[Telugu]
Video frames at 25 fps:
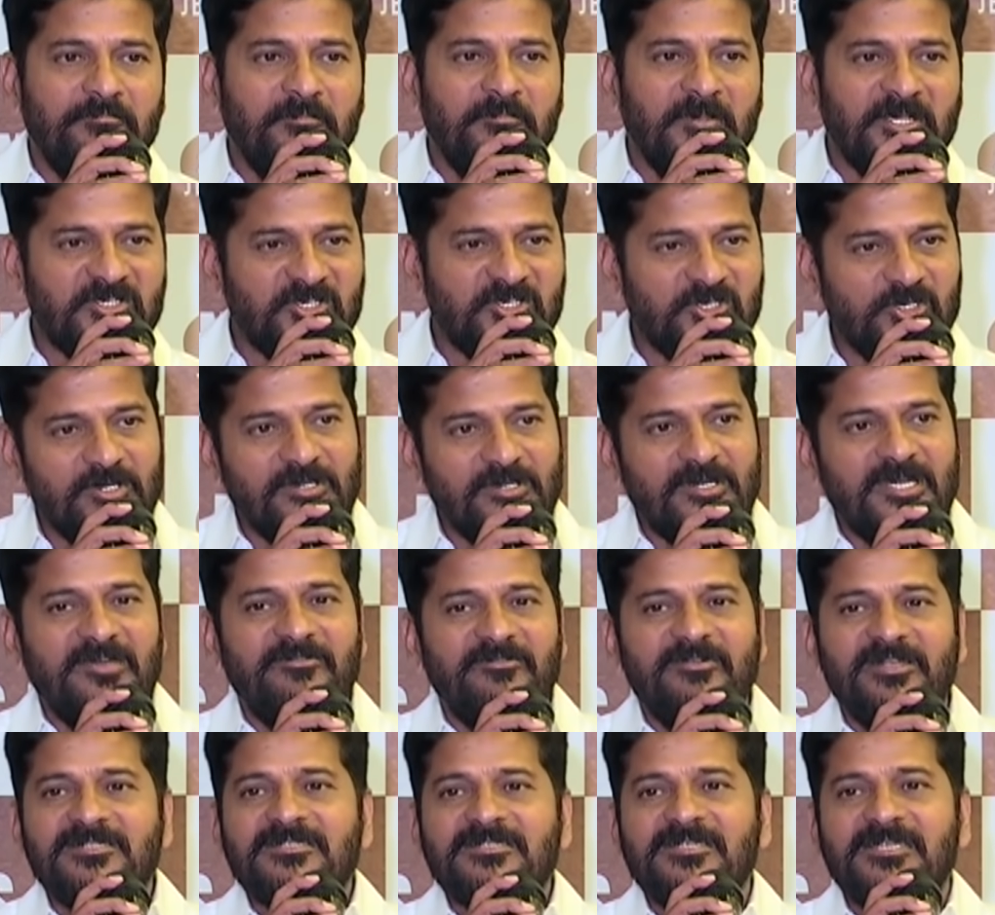మెచ్యూర్
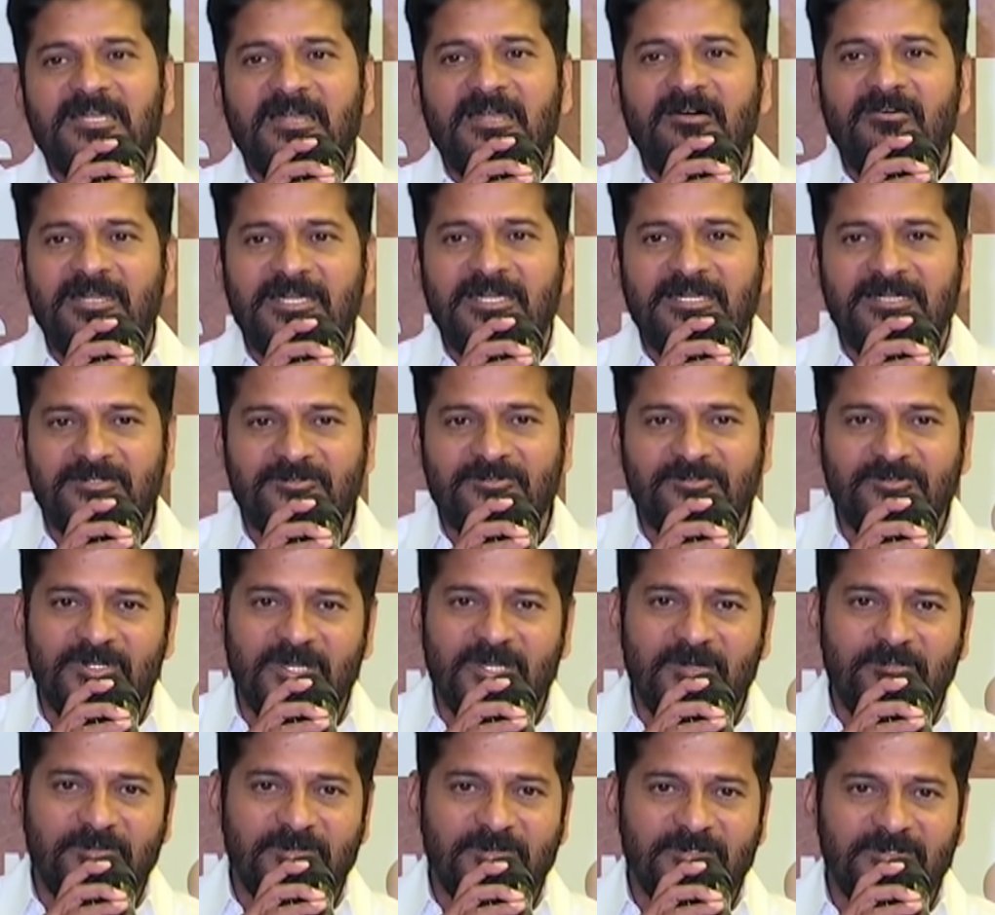లెవెల్స్కి
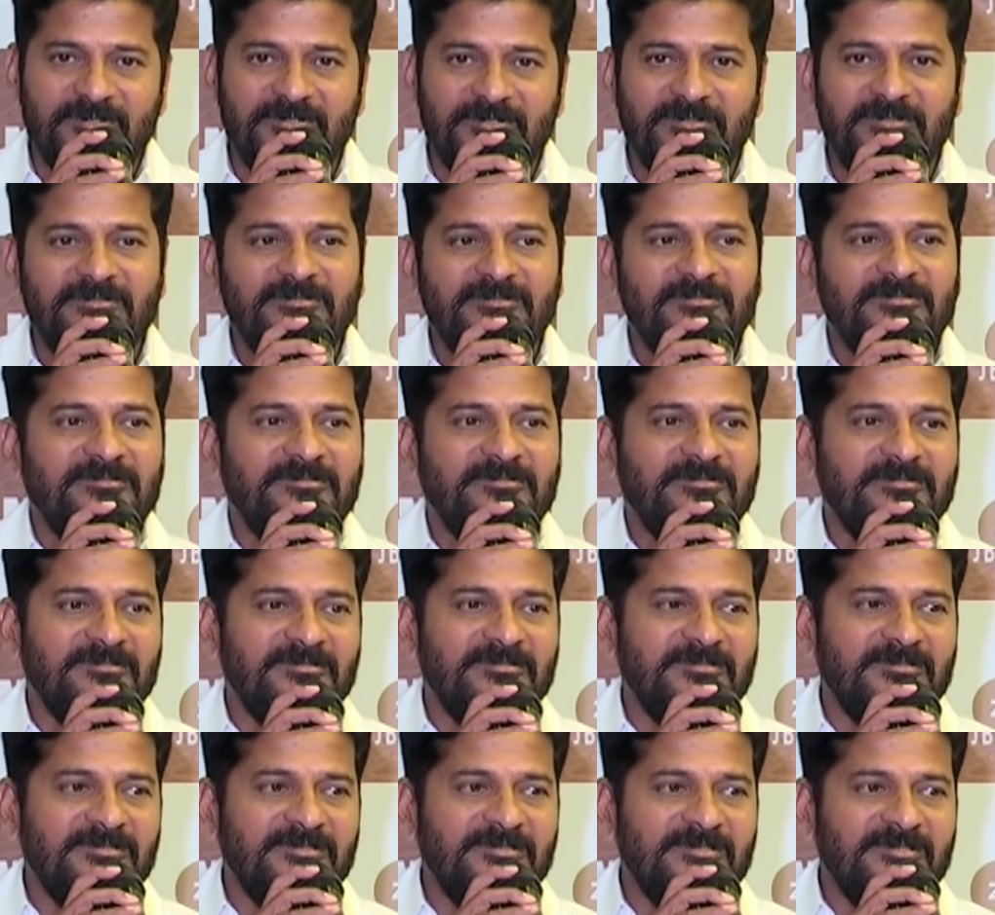రావాలనుకున్నప్పుడు
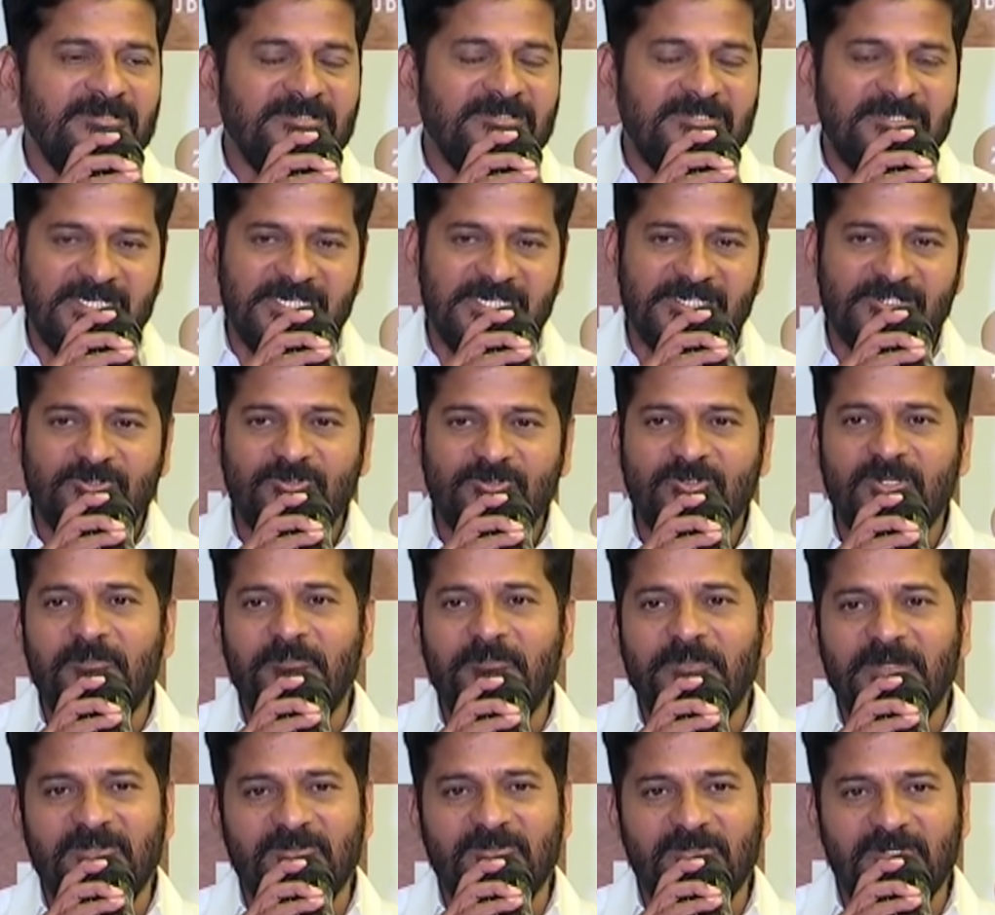చేస్తున్న
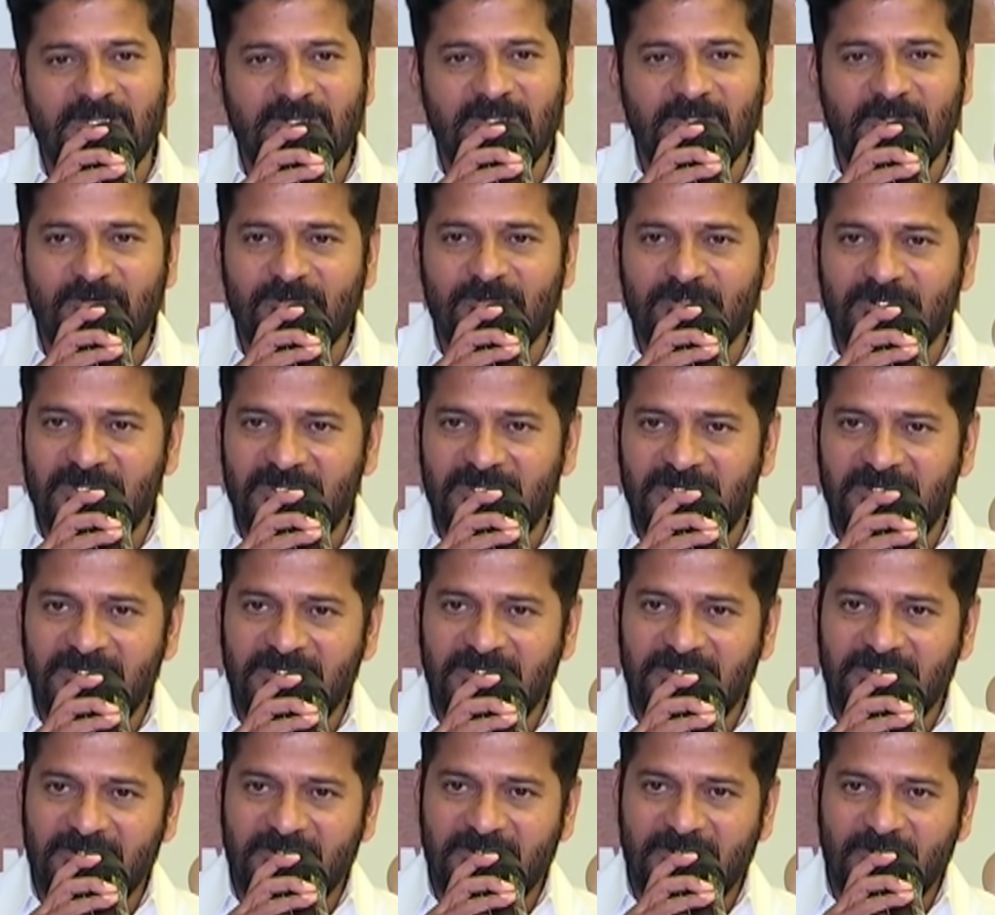పనులలో ఉన్న
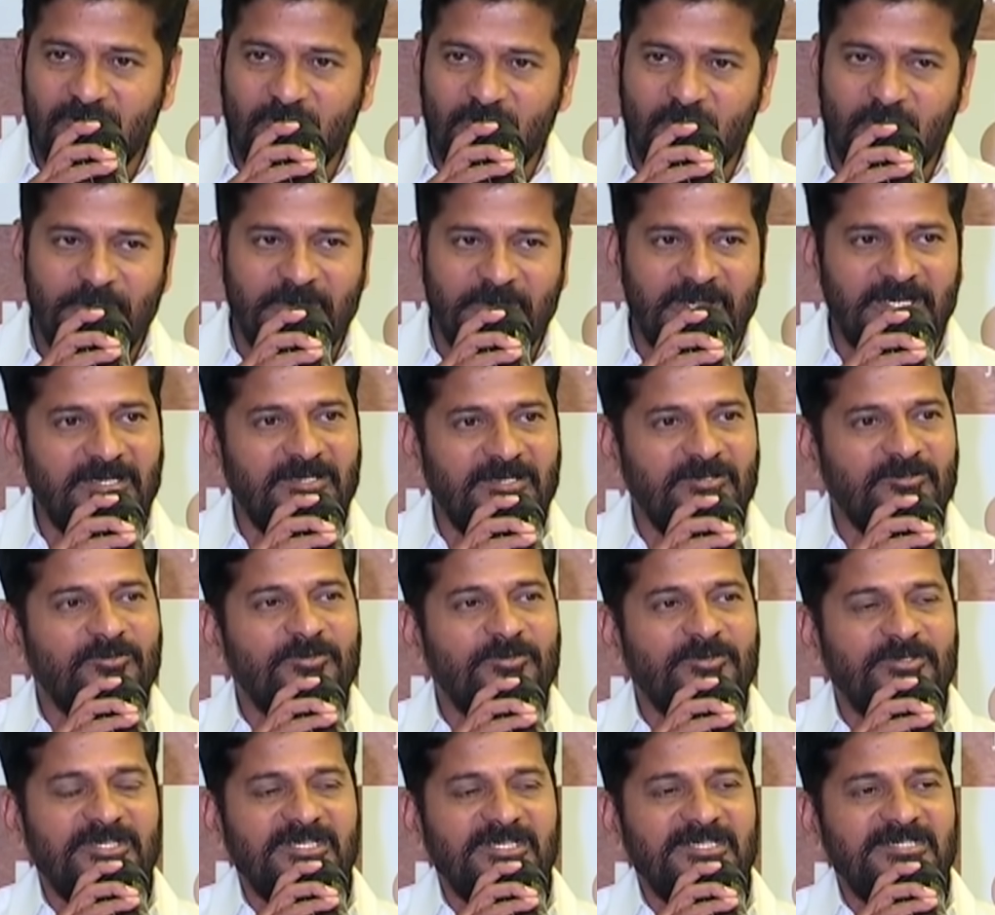లోపాలను
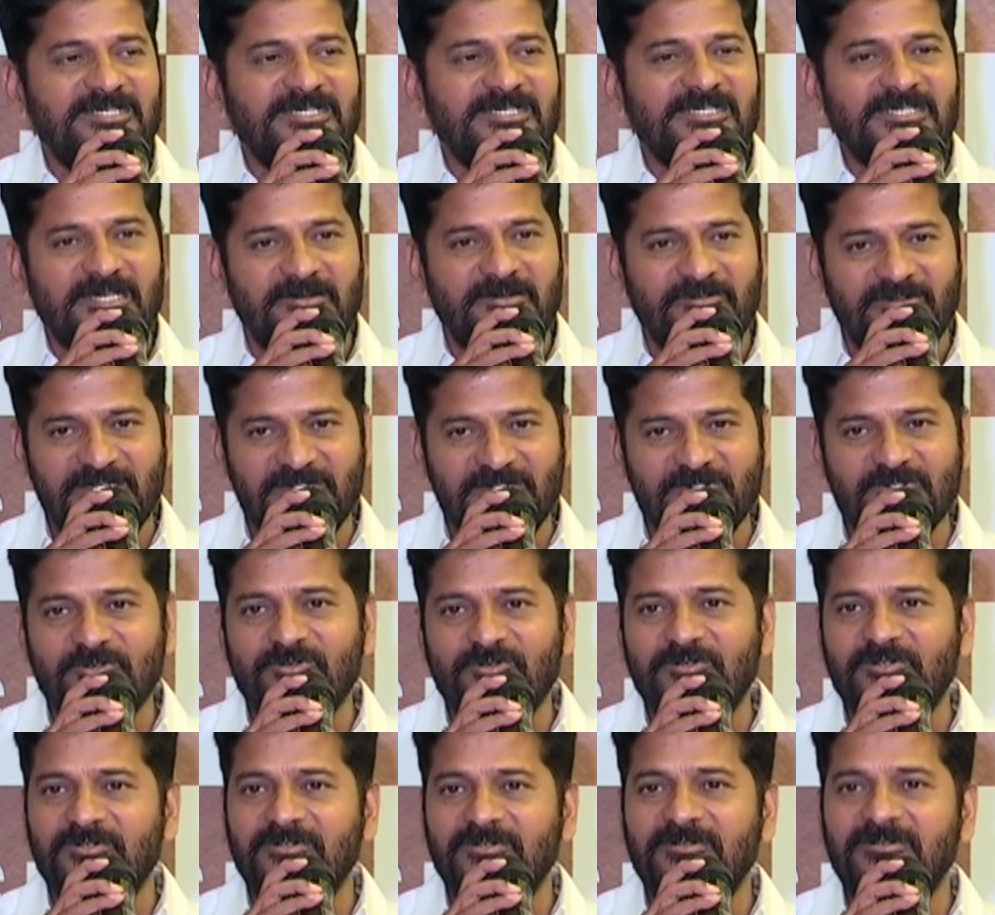గుర్తించి
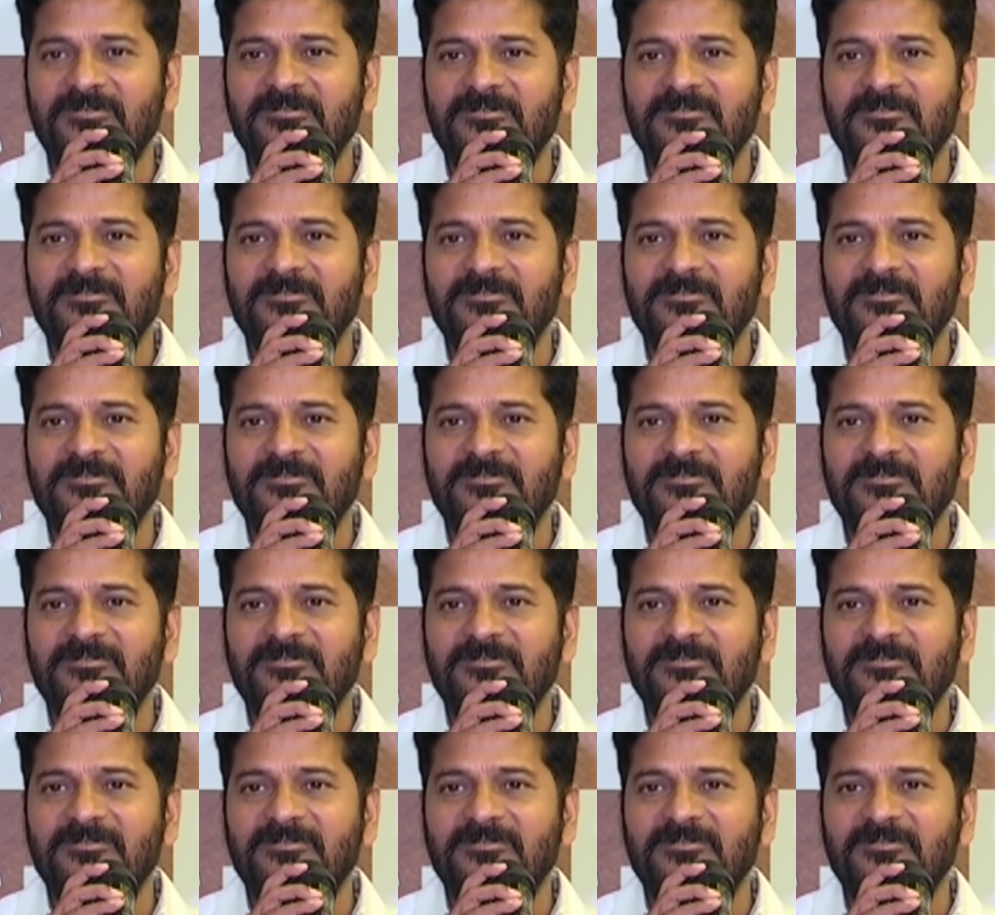సవరించుకుంటూ